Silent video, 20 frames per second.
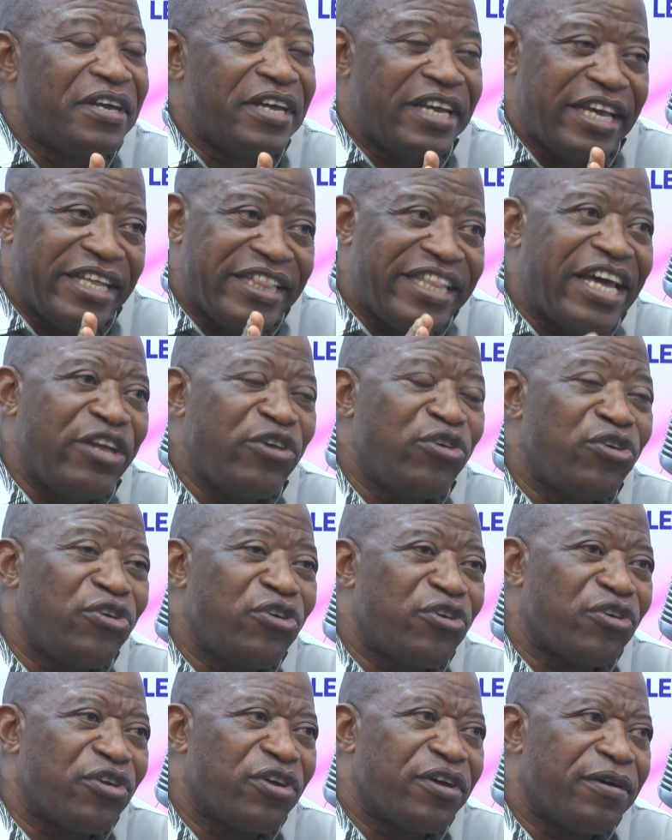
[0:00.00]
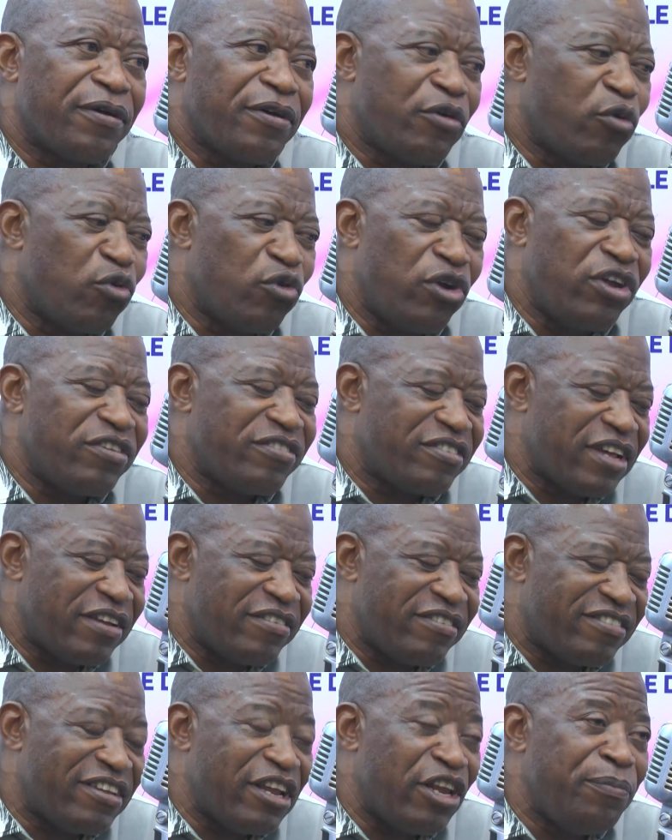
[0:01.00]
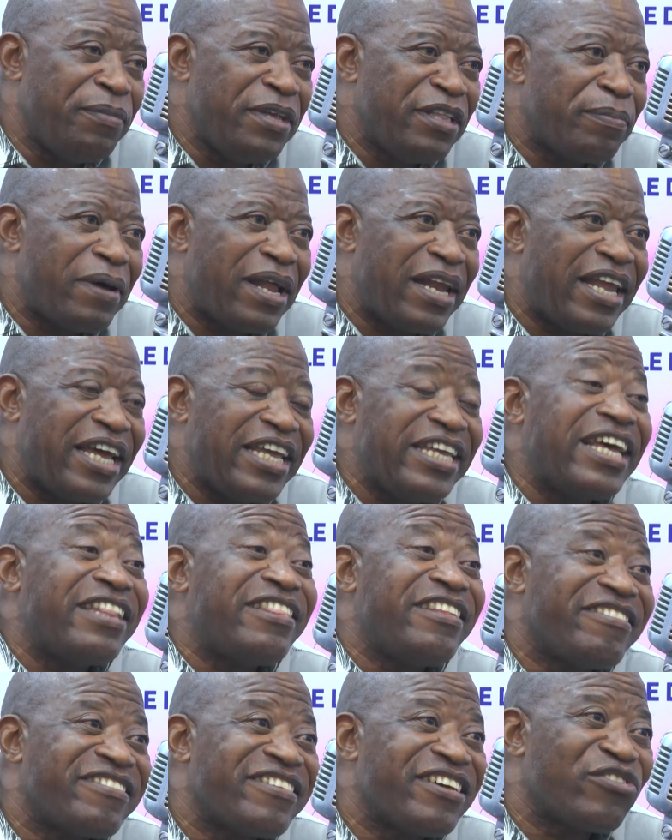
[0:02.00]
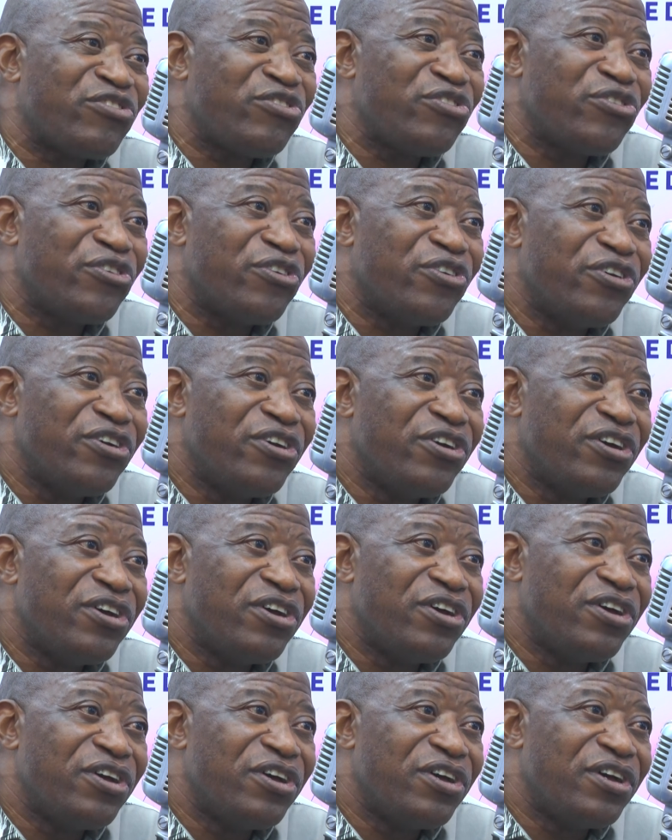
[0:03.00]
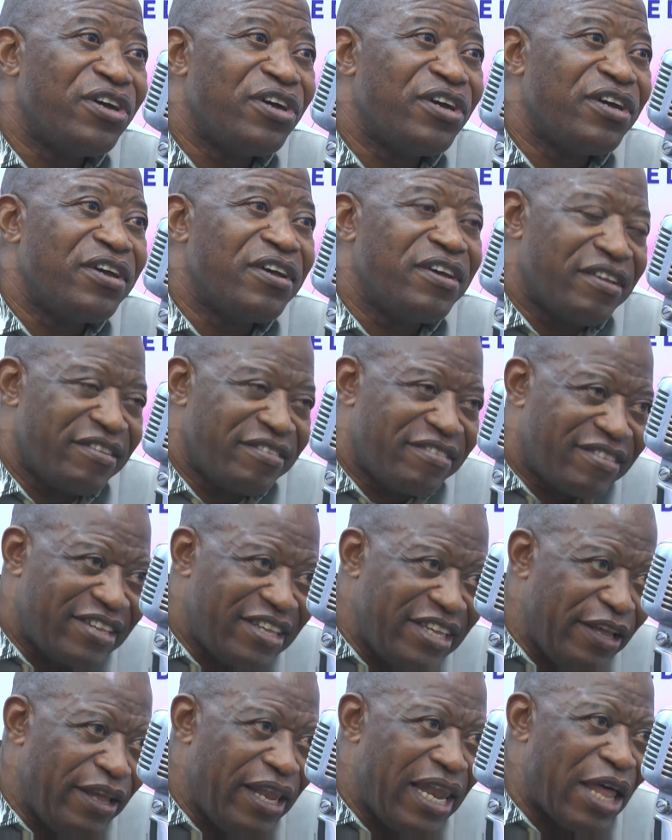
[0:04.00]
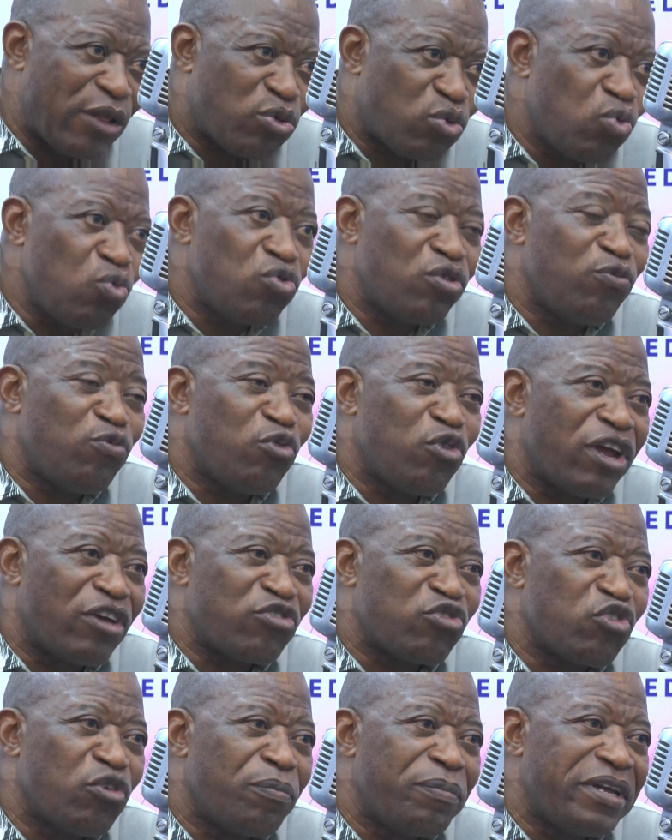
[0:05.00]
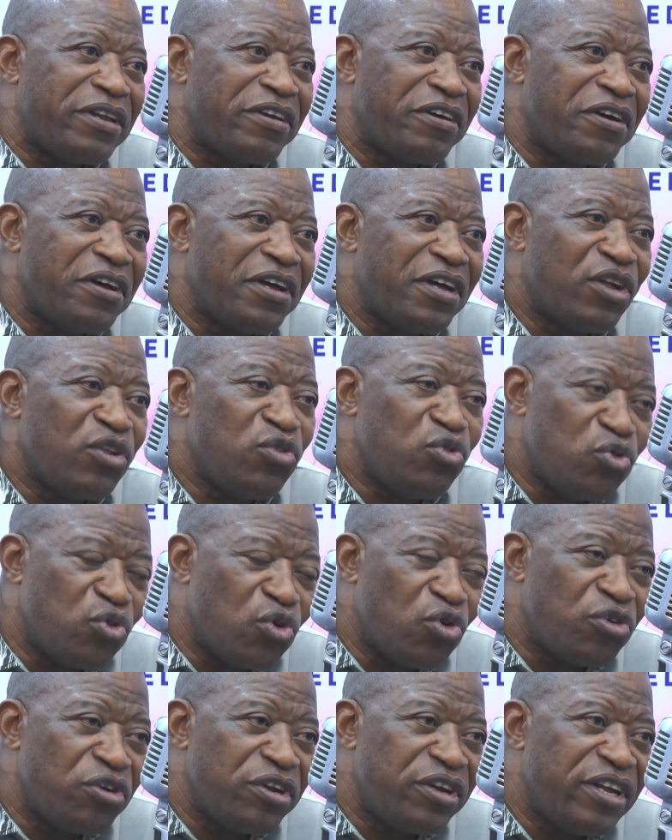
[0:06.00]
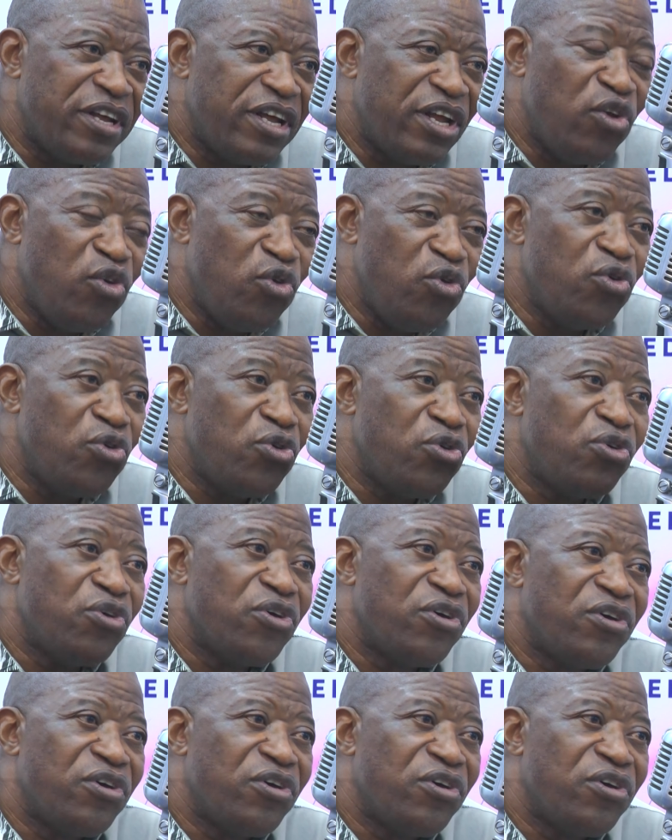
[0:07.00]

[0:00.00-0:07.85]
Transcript: Et d'ailleurs, euh, on ne se limite pas là, il y a des sanctions si toute violation maintenant donne lieu